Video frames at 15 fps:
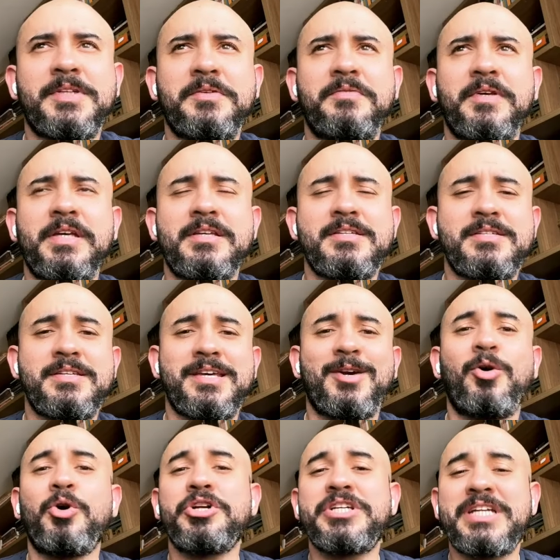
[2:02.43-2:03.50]
enfim, ser
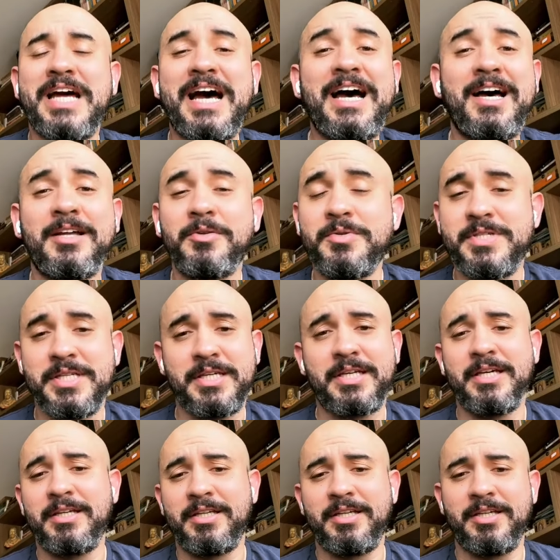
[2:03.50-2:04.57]
gostado, ser
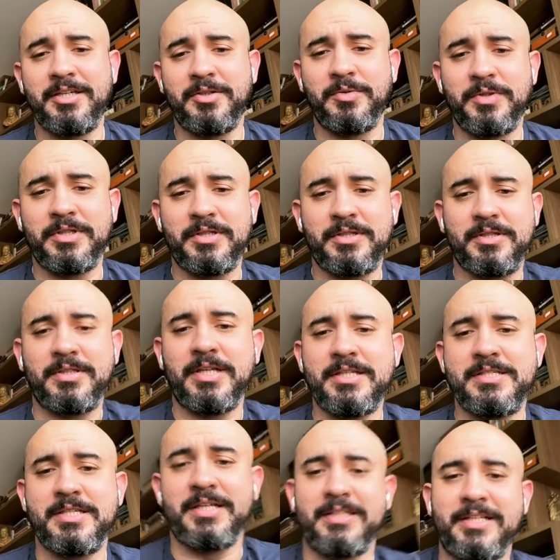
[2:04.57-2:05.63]
querido,
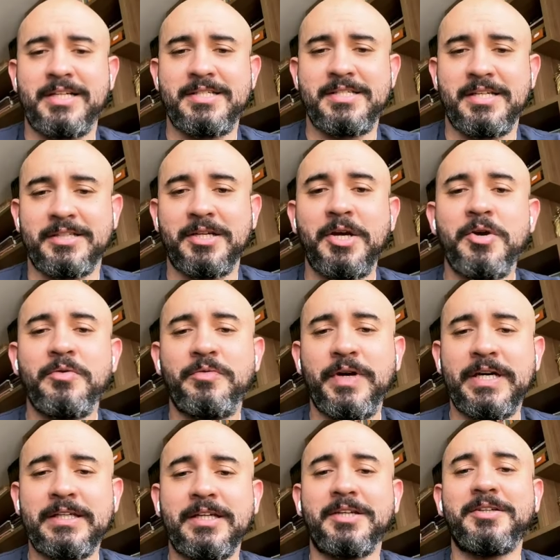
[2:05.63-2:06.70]
etc, etc.
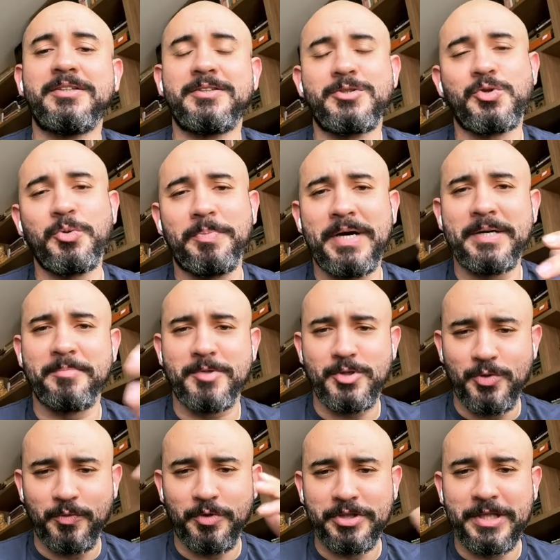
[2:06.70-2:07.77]
Fernando, desculpa aí,
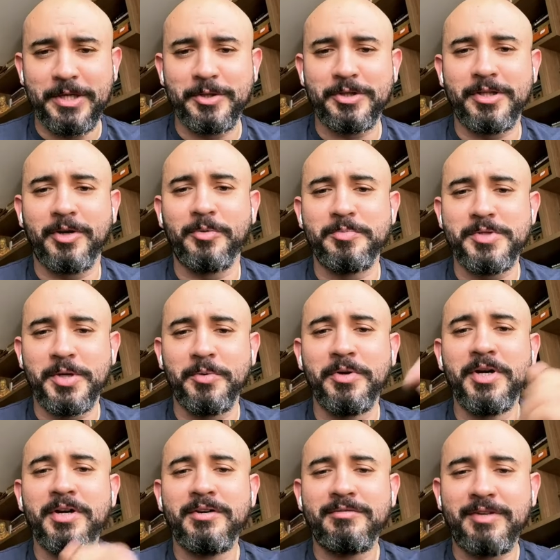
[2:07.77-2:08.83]
pessoal, vou dar
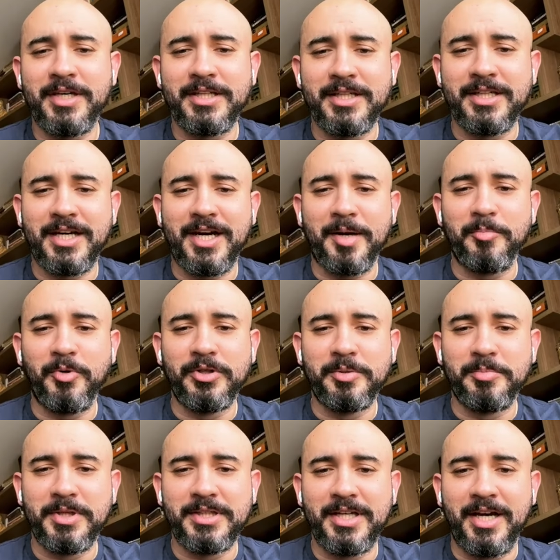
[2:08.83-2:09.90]
interrupção. Fernando acabou
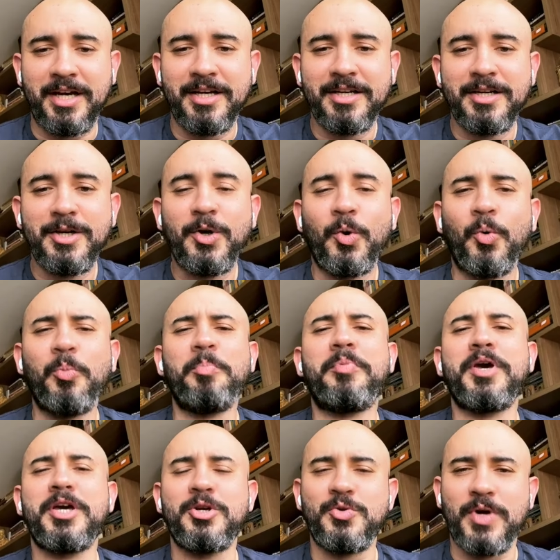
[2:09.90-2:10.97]
de mandar um
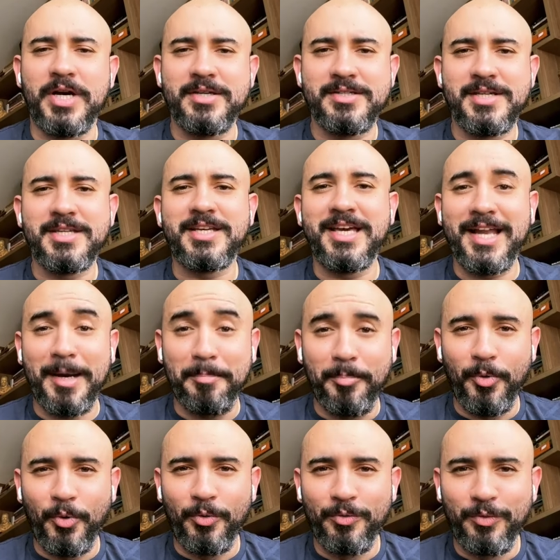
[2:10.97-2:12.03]
beijo aí, dizendo que ele
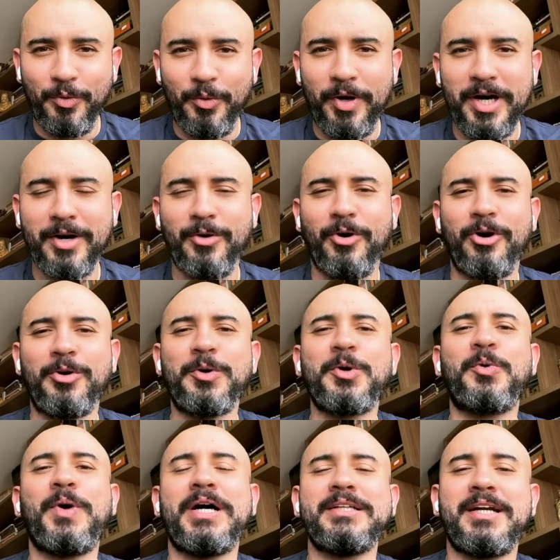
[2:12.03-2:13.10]
aprovou agora o
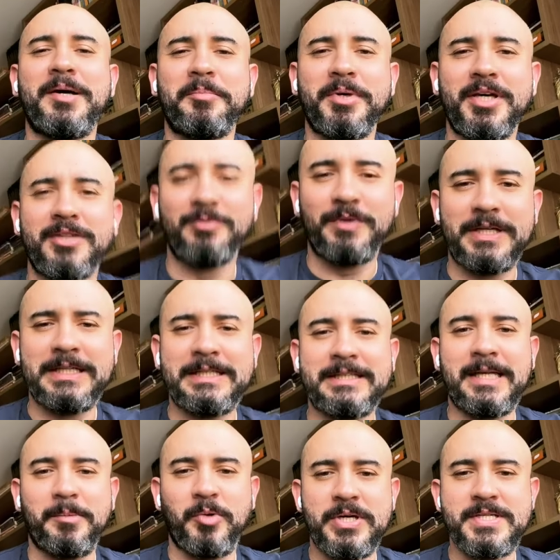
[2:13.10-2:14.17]
enquadramento.
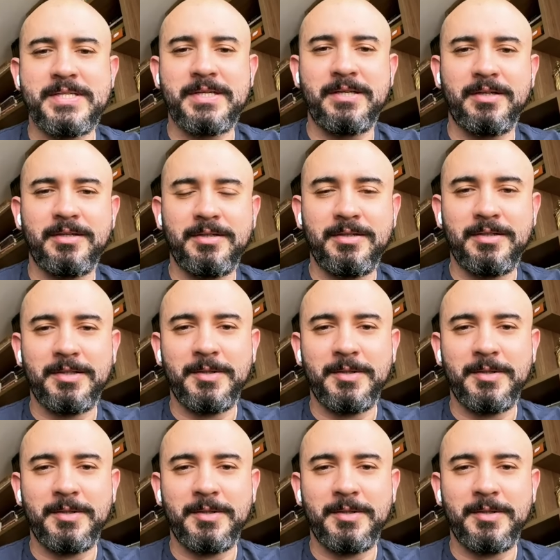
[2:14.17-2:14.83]
Fernando, tá bom assim?